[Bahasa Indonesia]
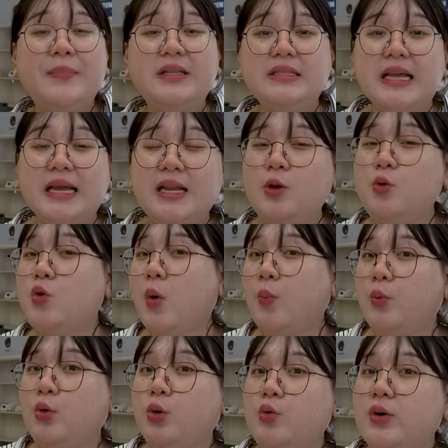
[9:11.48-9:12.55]
menjadi
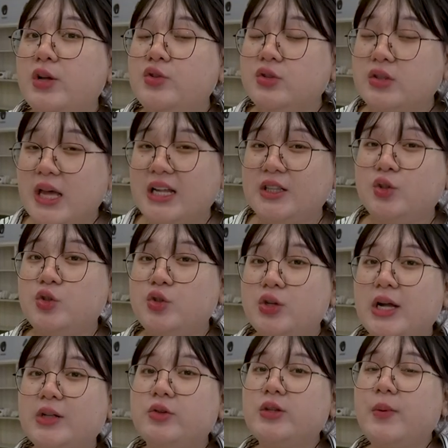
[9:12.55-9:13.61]

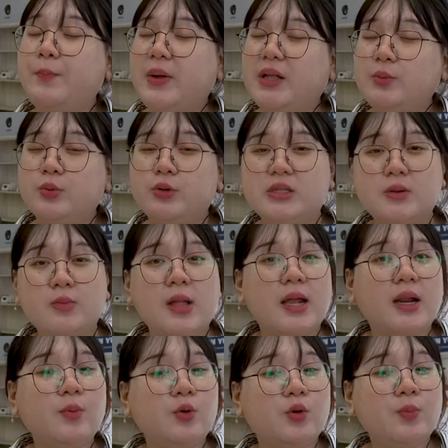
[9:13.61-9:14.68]

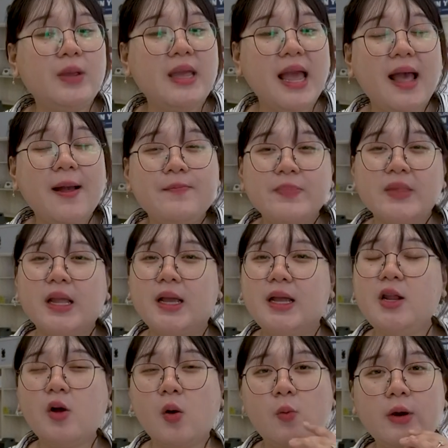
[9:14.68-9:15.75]
Rp22.749.000.
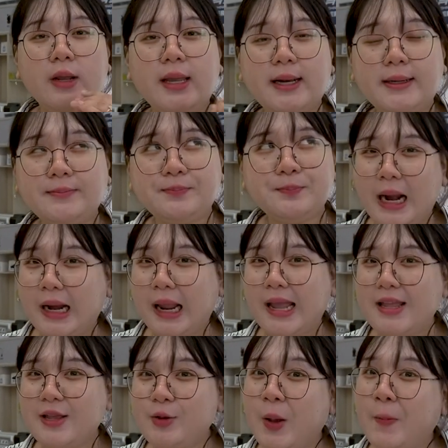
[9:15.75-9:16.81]
Ini ngomongin
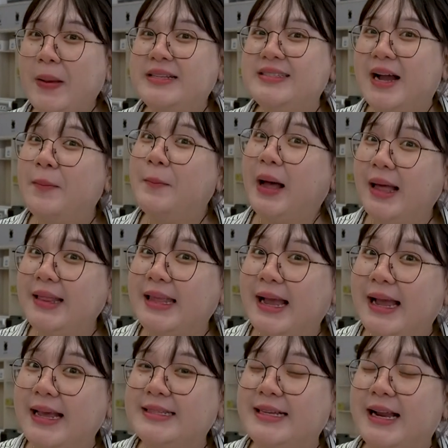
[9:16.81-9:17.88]
harganya juga panjang banget
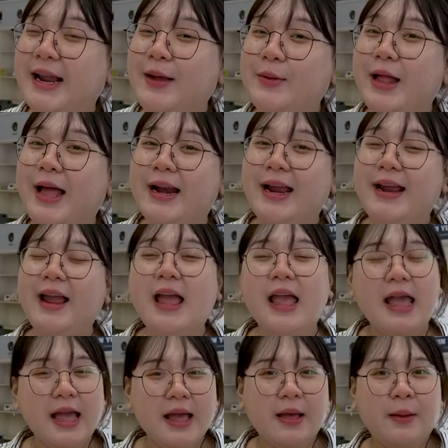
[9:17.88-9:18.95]
ya guys, karena kalau harganya
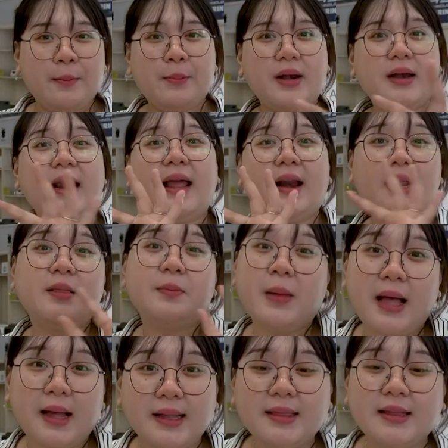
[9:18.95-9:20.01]
berderet
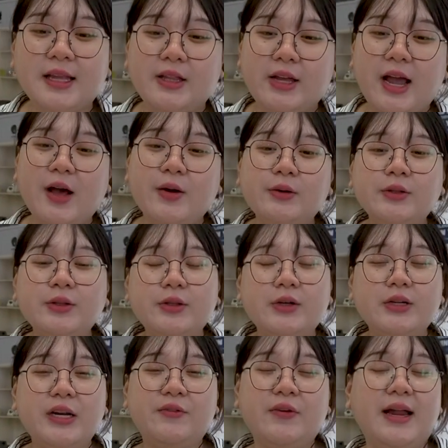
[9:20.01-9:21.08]
banget gitu ya
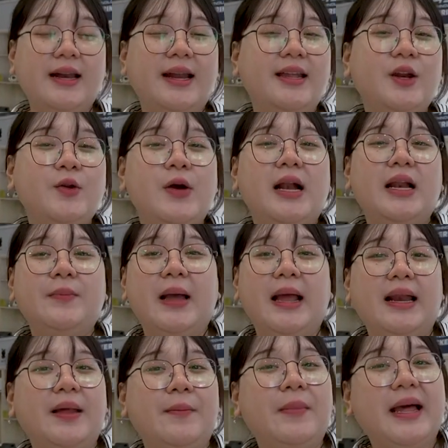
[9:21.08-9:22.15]
untuk dua lima
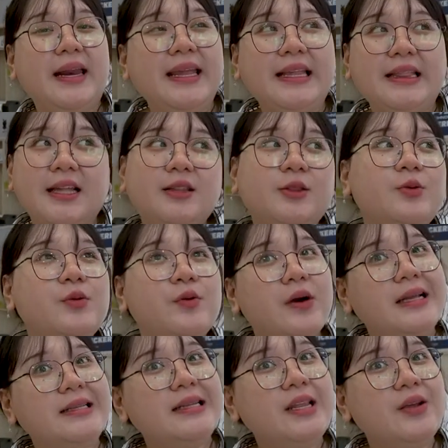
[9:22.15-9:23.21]
256. Mari kita tunggu
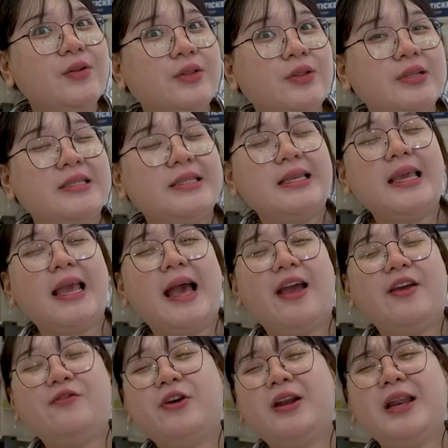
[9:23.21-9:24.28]
aja nih untuk si
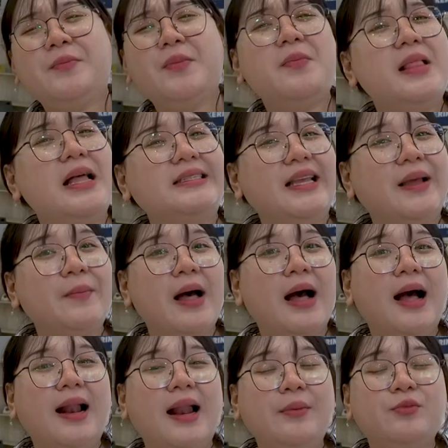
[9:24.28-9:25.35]
iPhone 15 yang
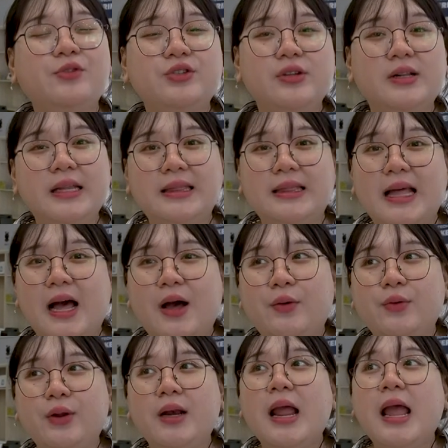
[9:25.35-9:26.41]
bakalan muncul di
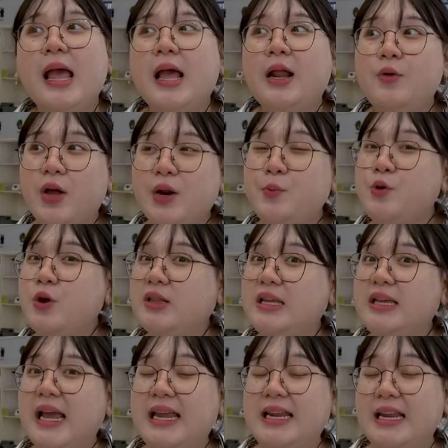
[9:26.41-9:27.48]
tahun
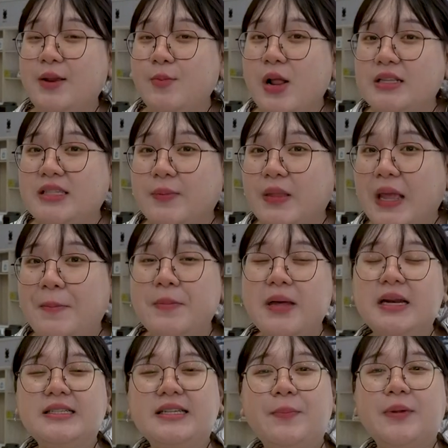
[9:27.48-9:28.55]
2023 ini di bulan
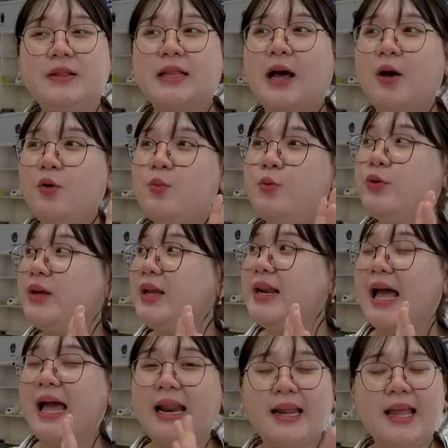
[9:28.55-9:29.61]
September. Siapa tahu
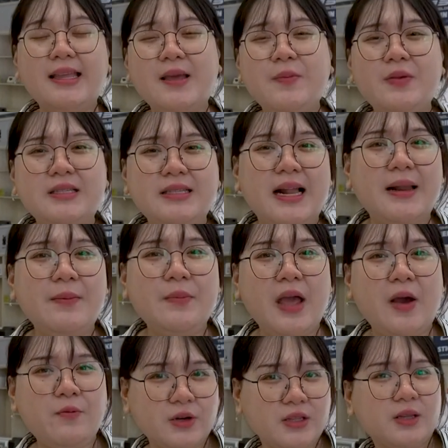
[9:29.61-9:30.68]
mungkin harganya bisa
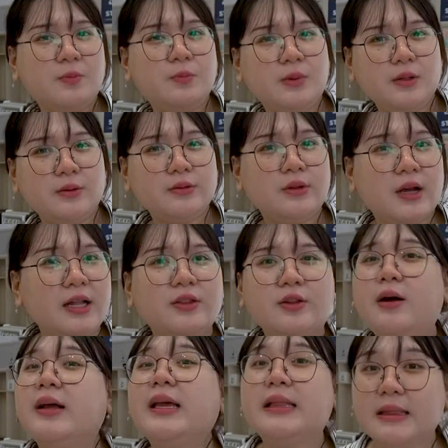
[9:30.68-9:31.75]
lebih affordable untuk
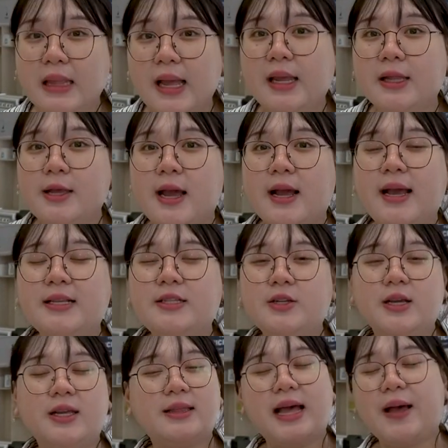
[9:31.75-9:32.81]
kantong kita gitu ya guys.
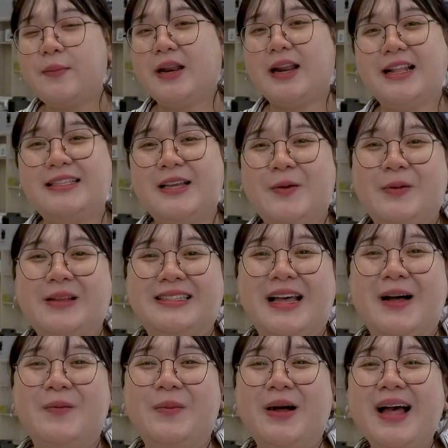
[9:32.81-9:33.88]
Yuk kita aminkan
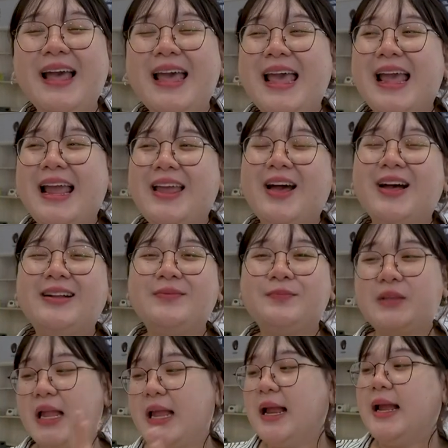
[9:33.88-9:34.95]
sama-sama. Ya.
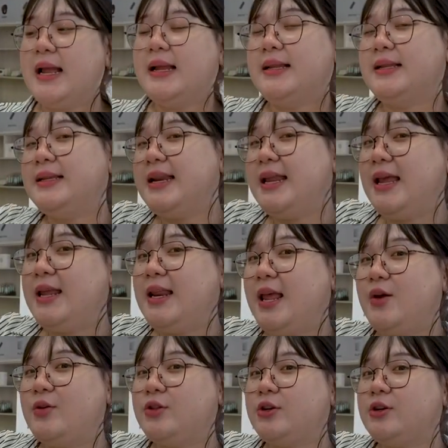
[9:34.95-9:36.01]
Jadi
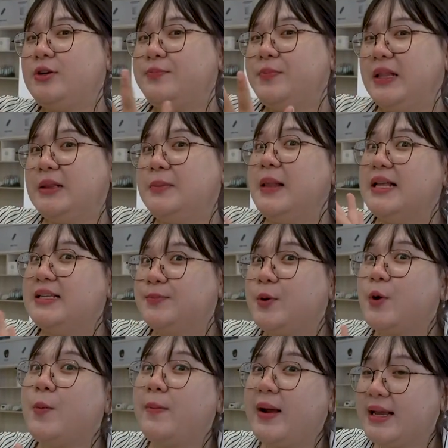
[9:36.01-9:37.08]
ini untuk 14
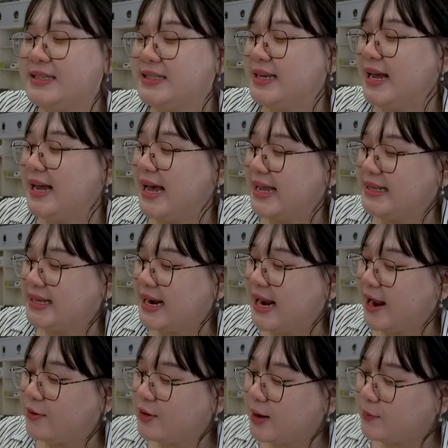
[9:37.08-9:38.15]
Pro Max ya guys.
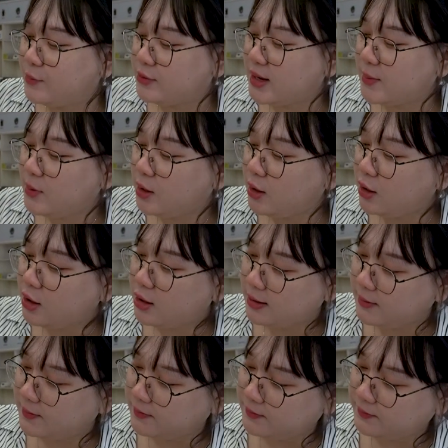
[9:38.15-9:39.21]
Ada yang udah punya
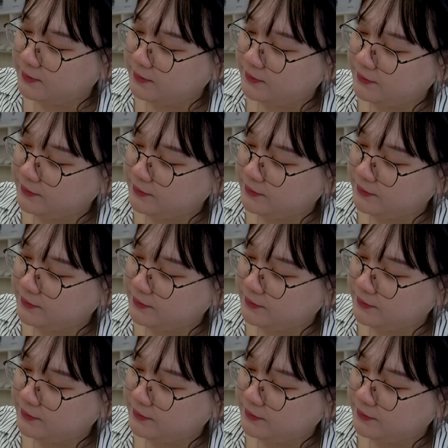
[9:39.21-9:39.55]
belum?